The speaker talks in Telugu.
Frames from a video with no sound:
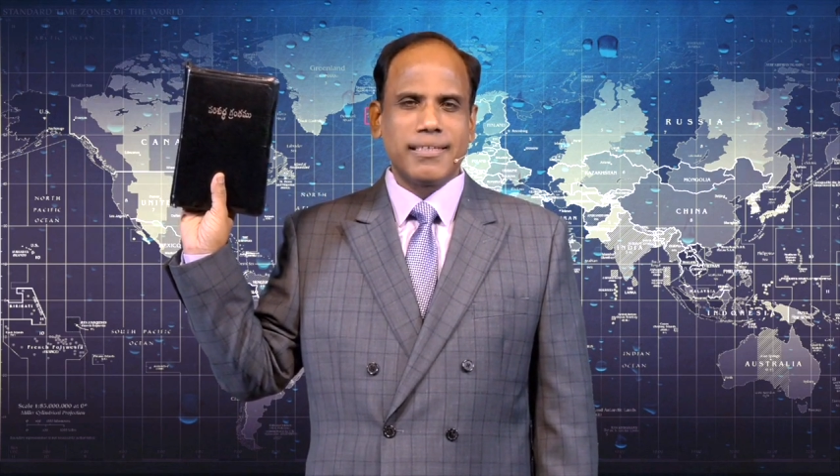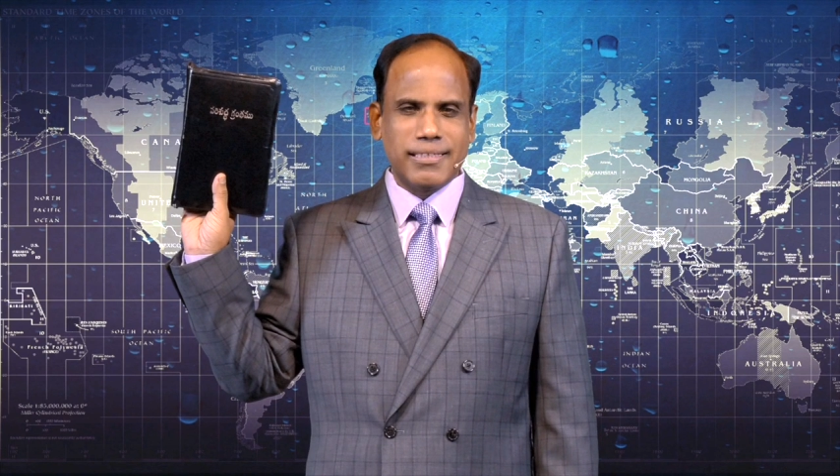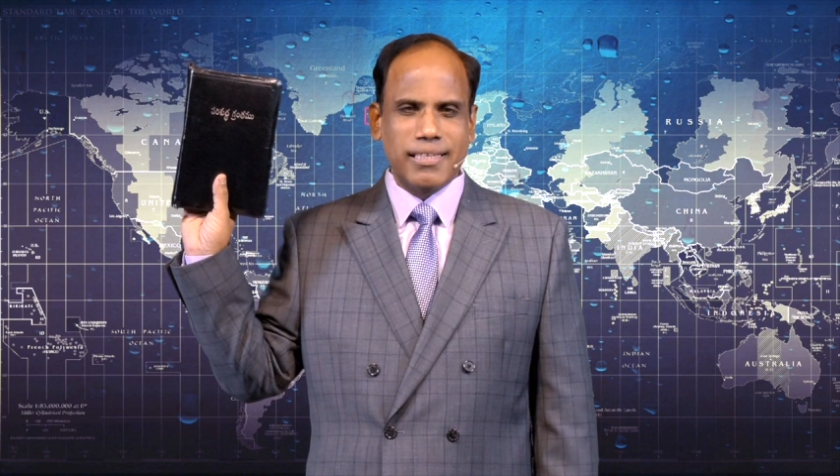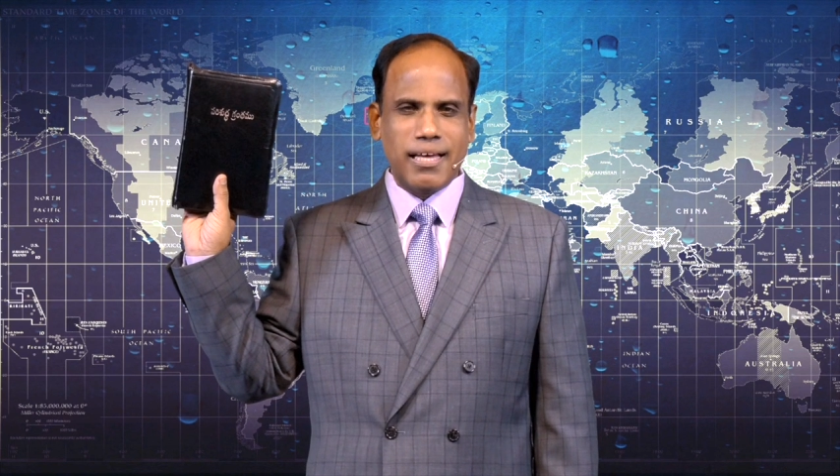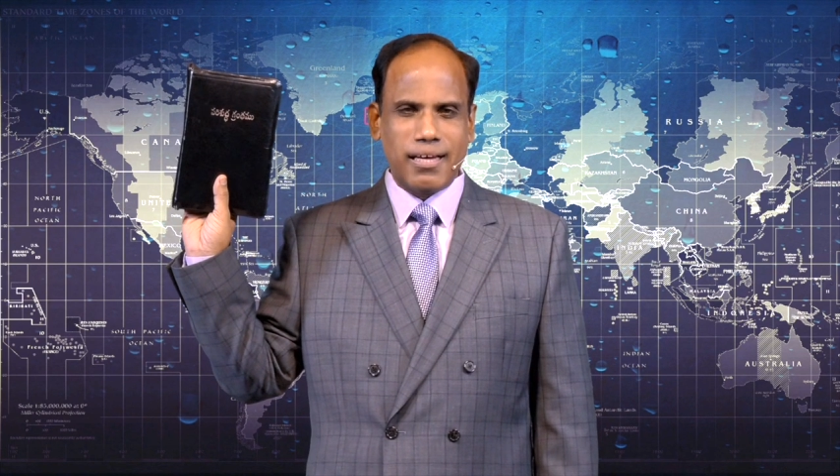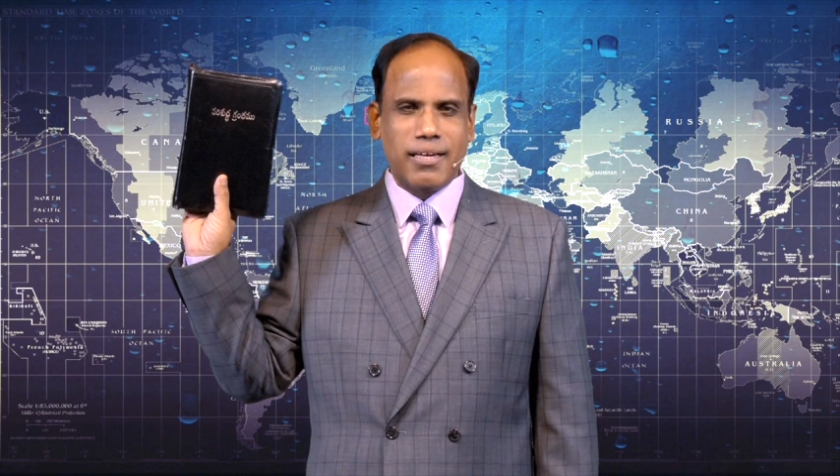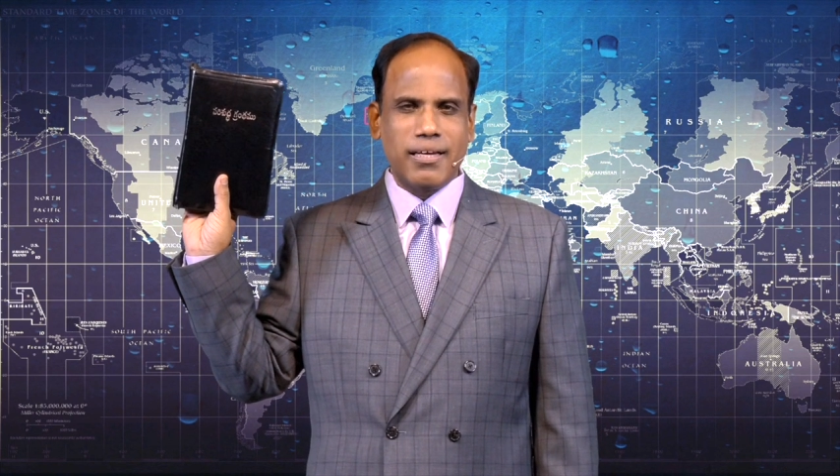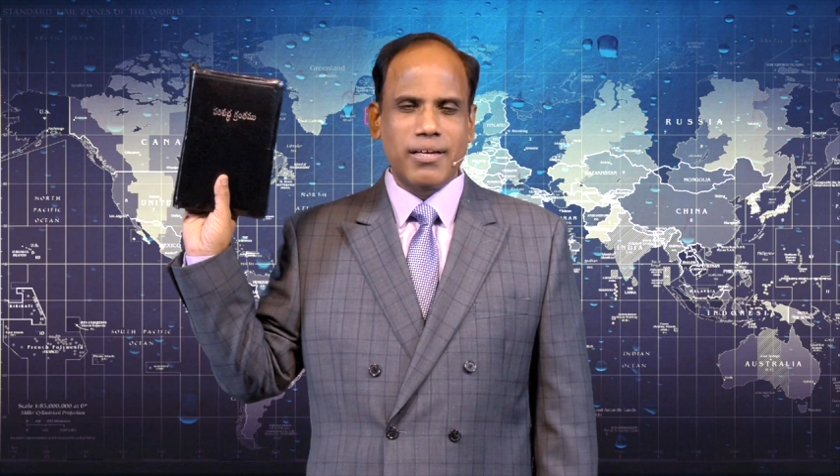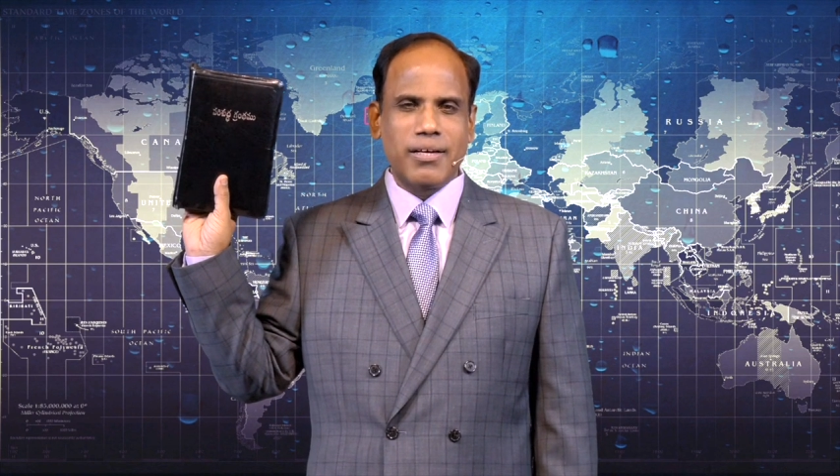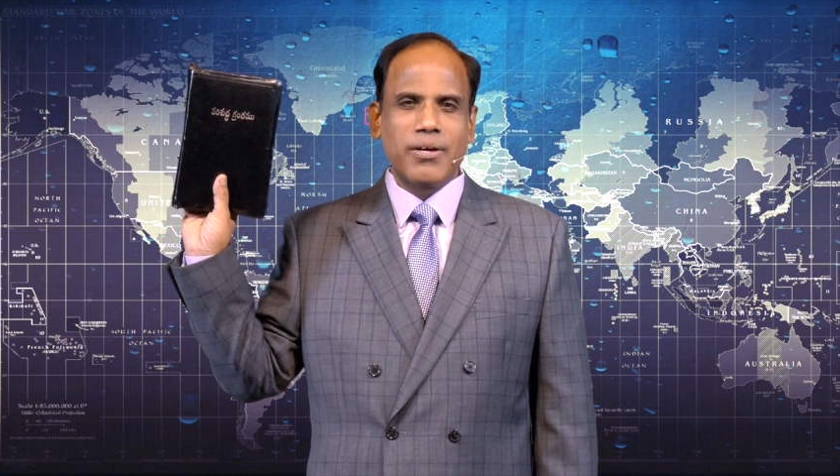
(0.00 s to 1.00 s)
ఇది నా
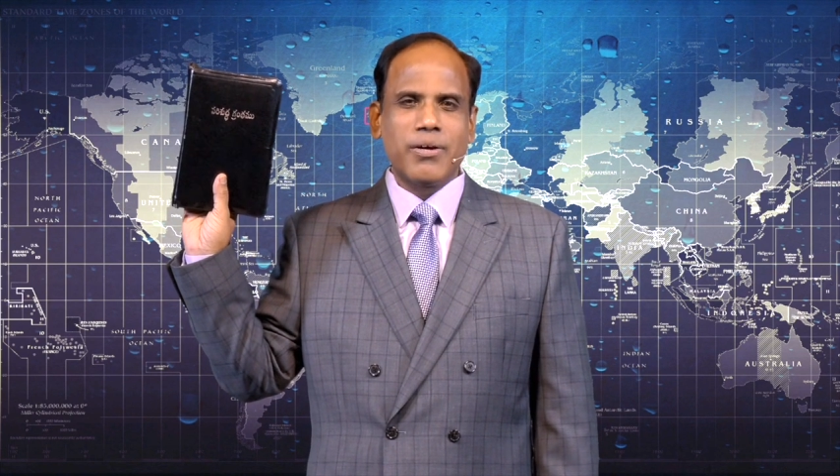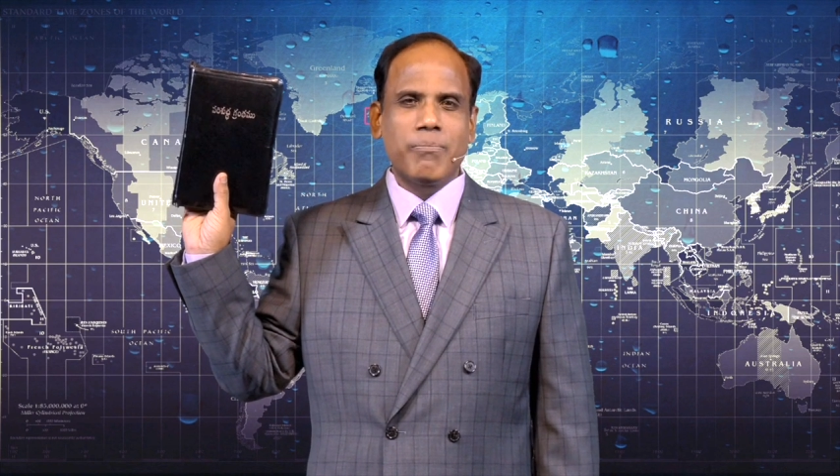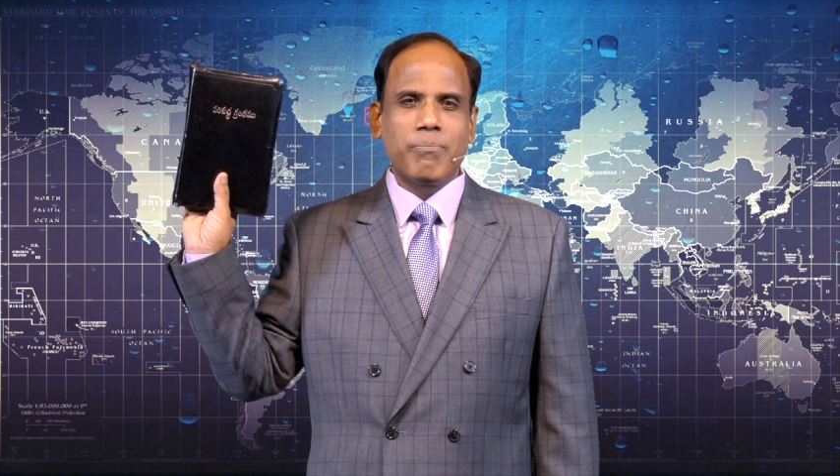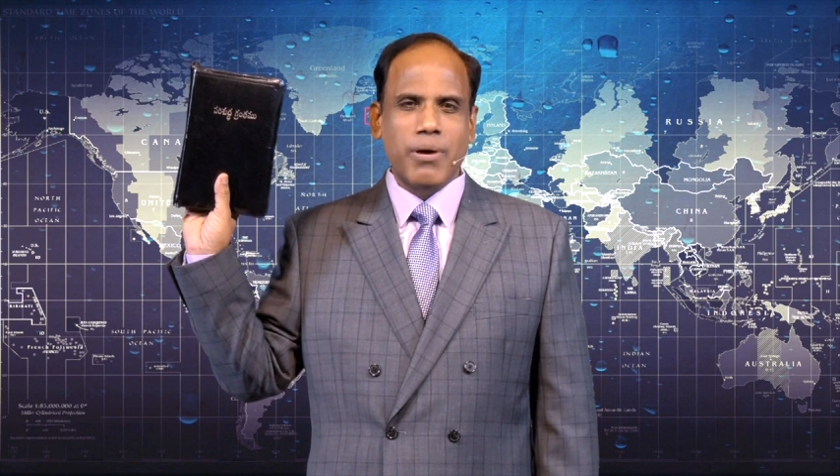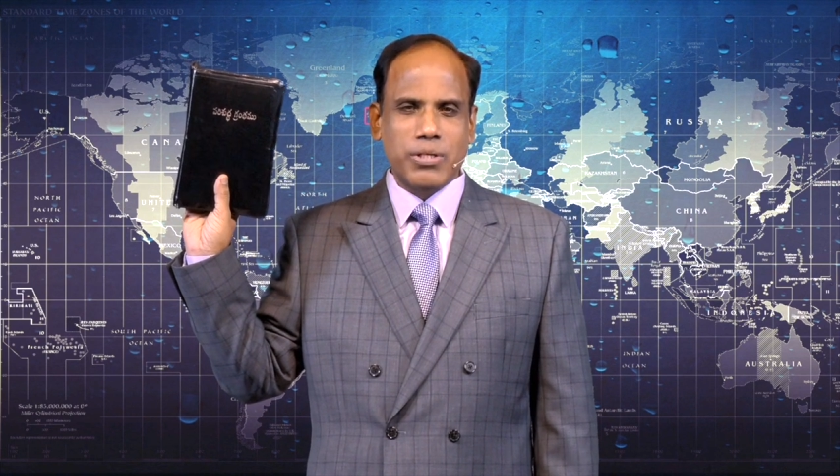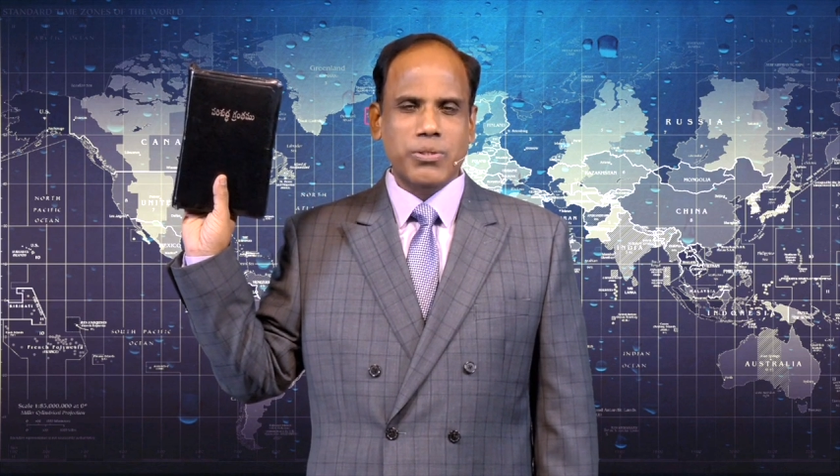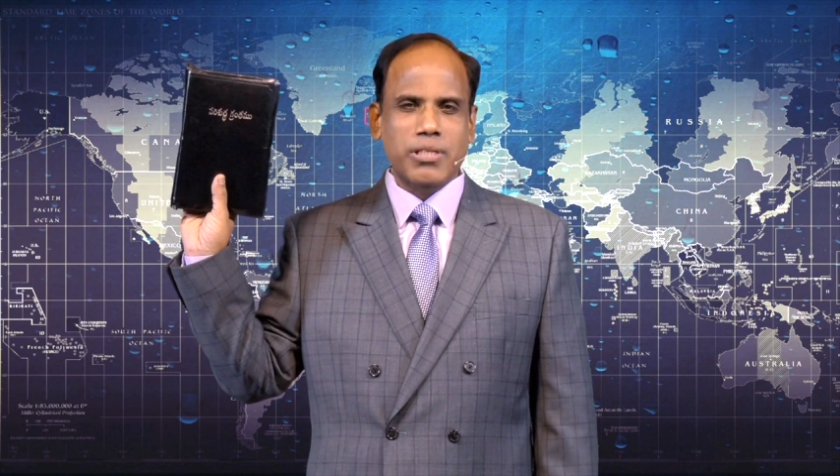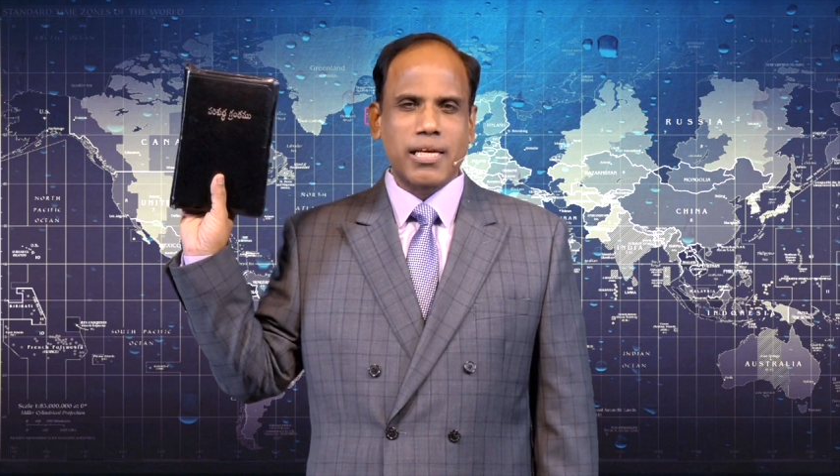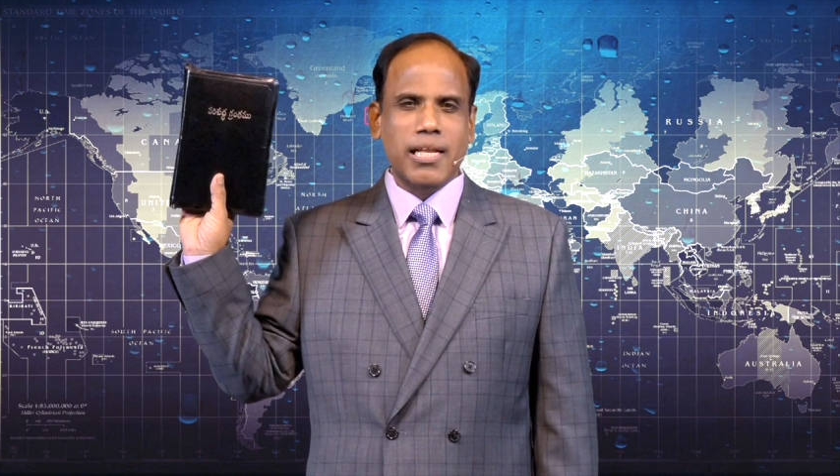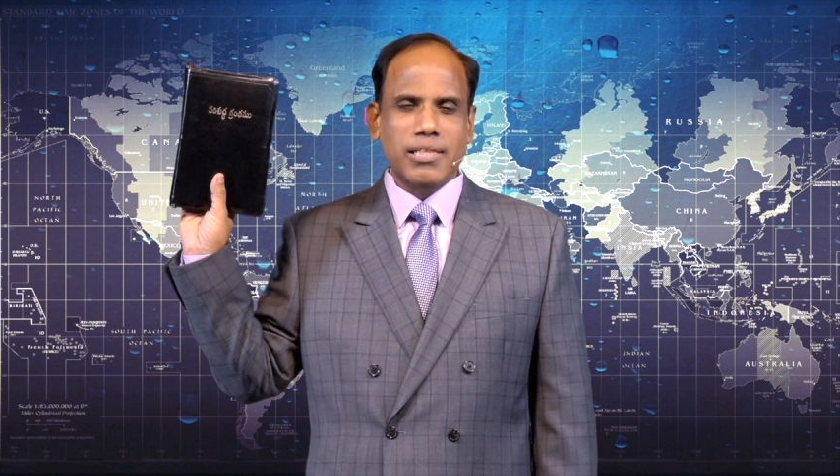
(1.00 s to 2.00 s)
పరిశుద్ధ
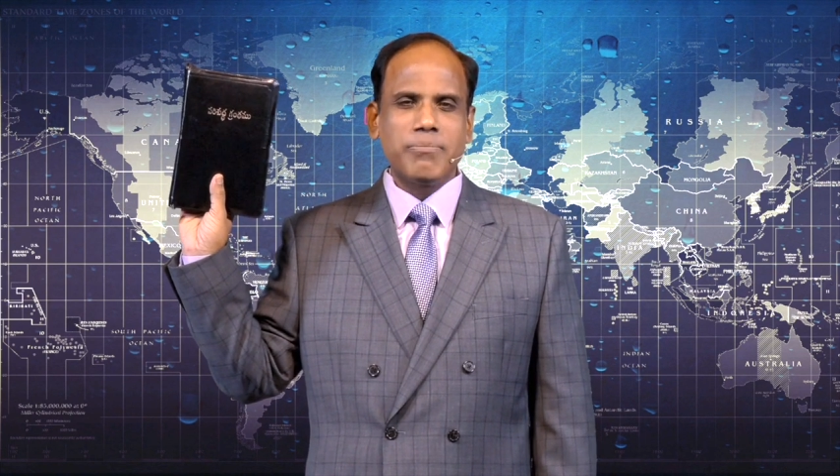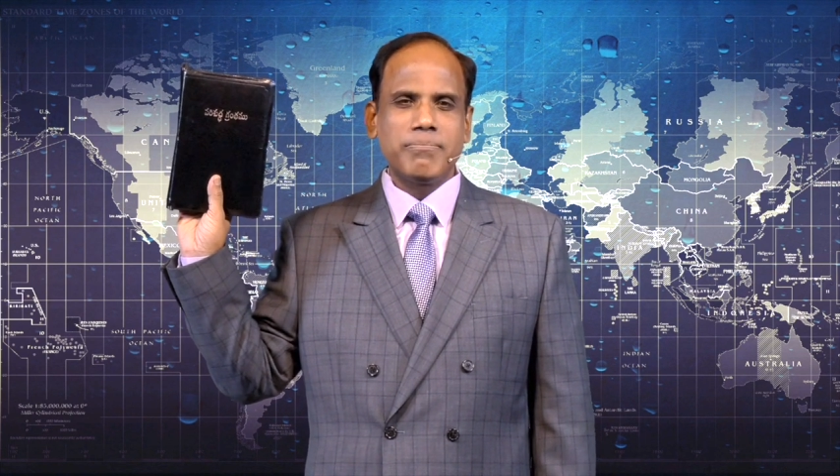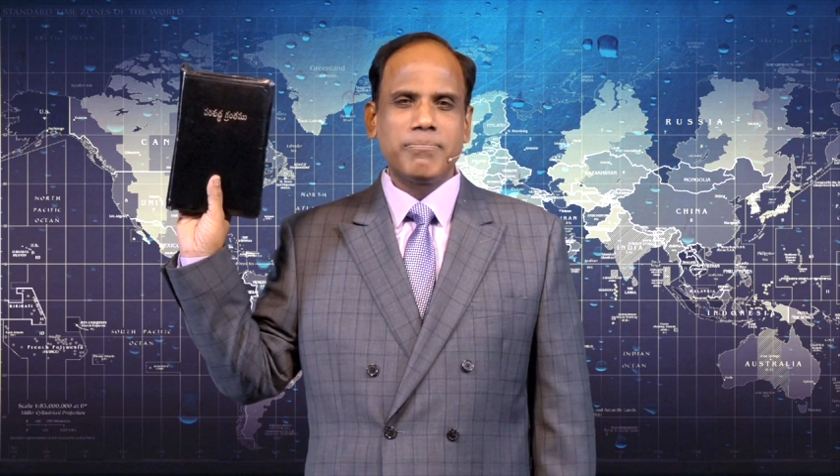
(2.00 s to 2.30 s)
గ్రంథం